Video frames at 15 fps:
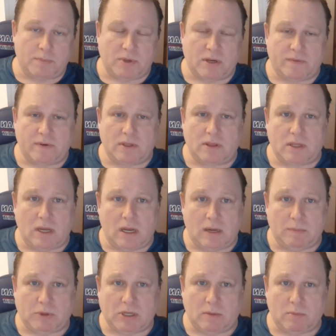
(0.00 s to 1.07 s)
и первый
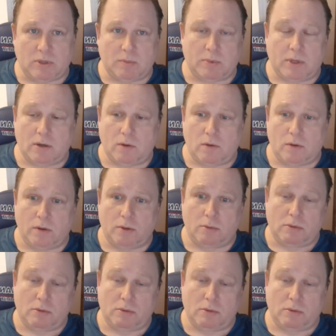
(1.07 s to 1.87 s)
тайм там был плохой.